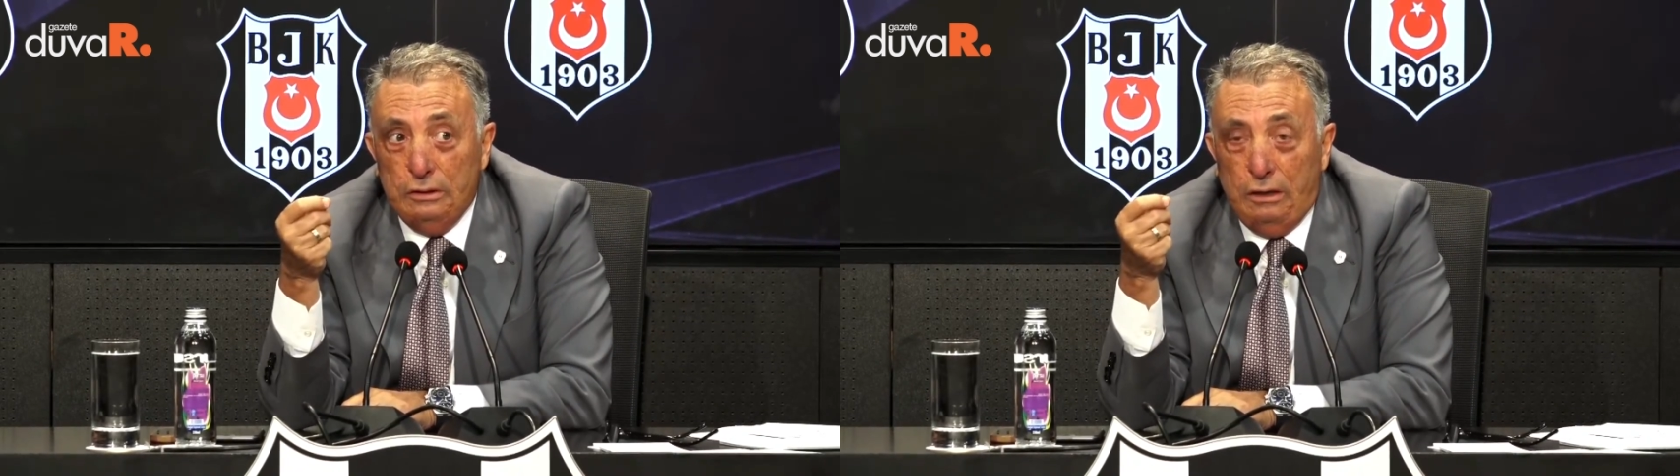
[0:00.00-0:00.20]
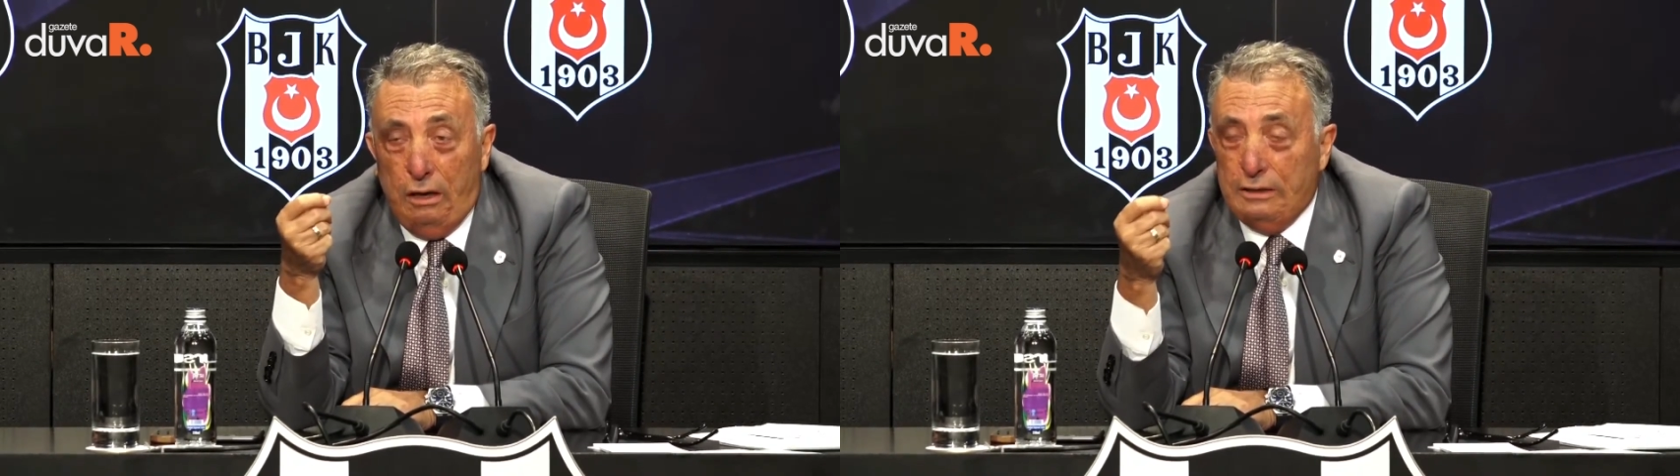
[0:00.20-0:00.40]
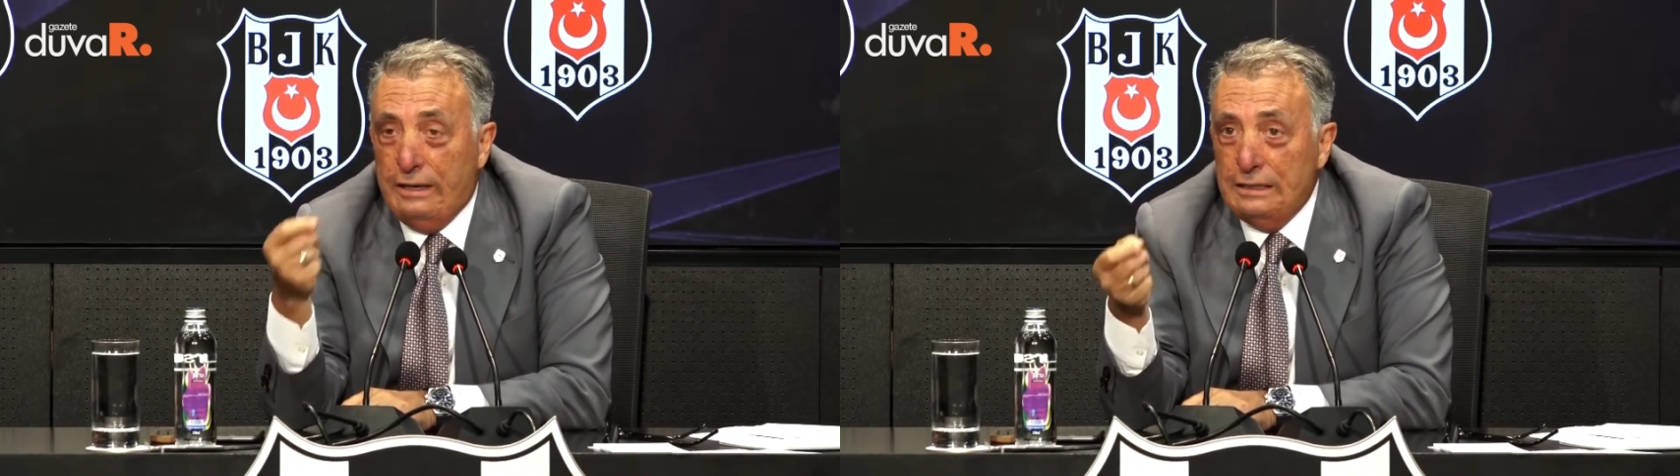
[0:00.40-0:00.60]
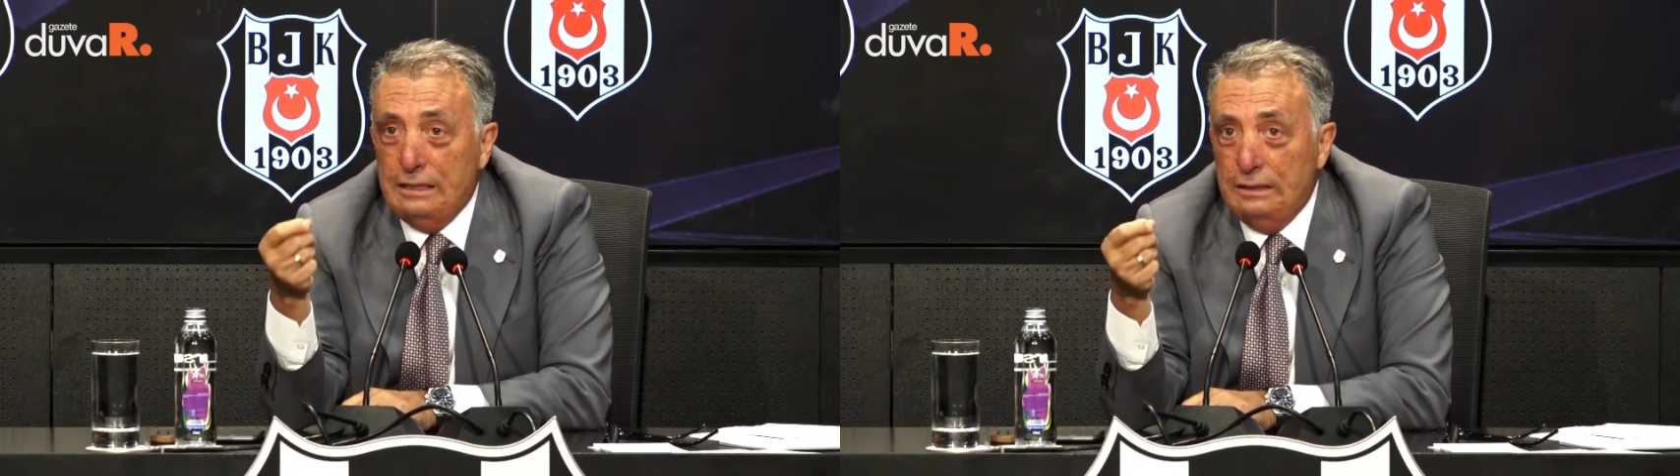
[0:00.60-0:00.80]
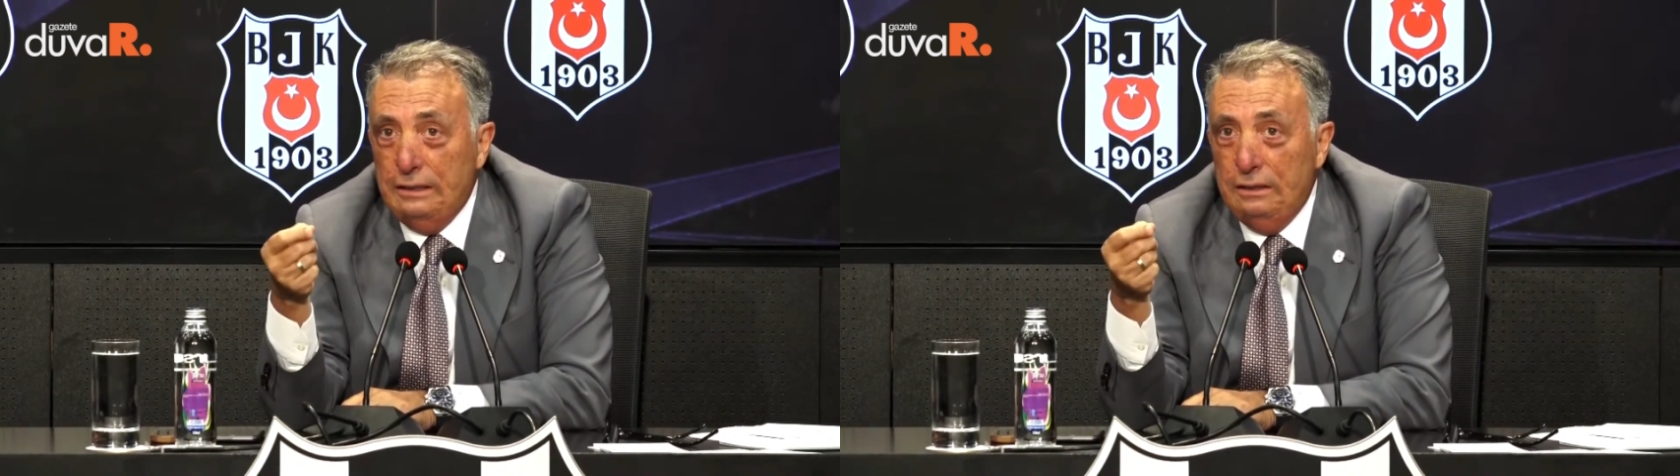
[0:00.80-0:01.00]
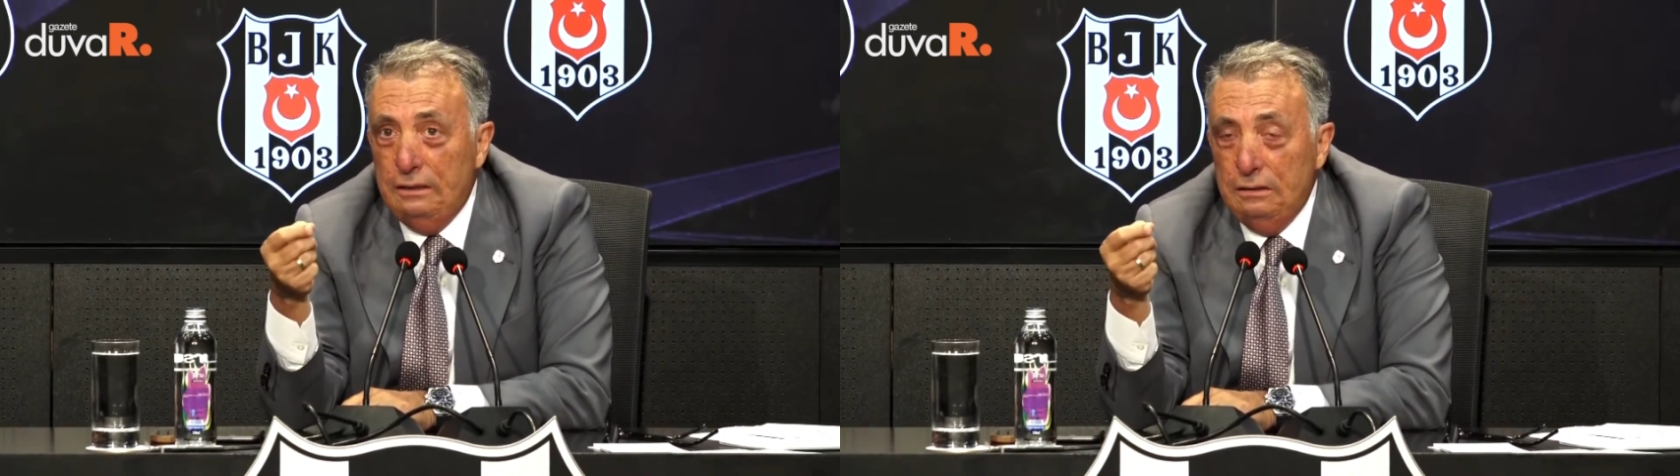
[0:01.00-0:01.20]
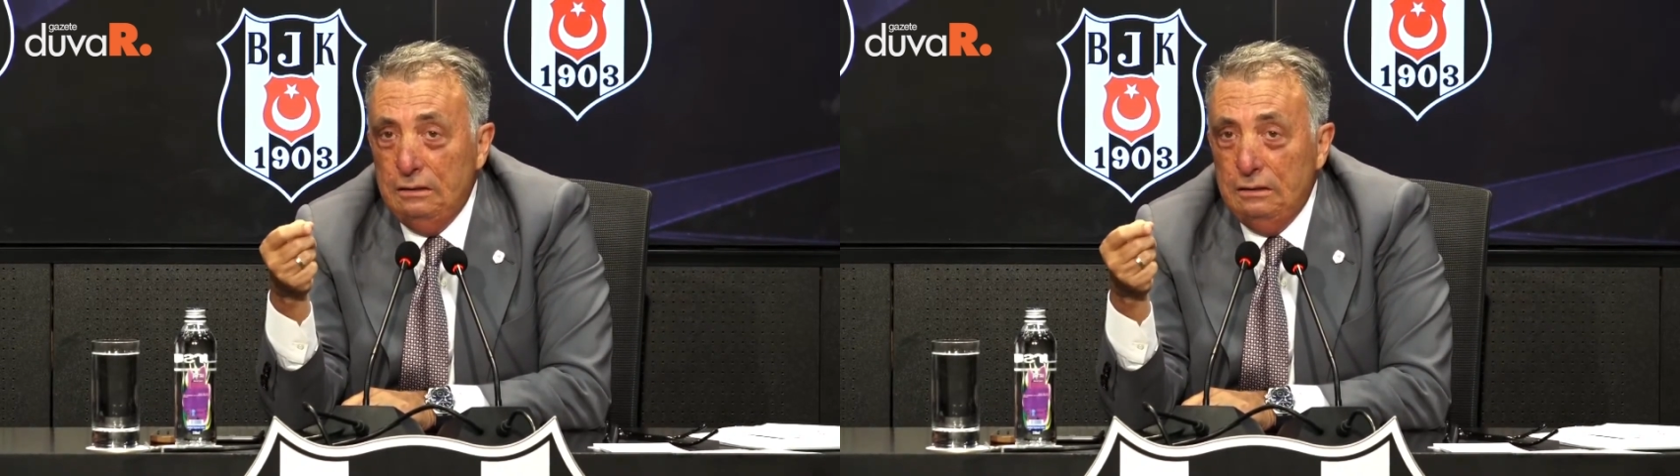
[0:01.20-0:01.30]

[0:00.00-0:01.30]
hakaret edeni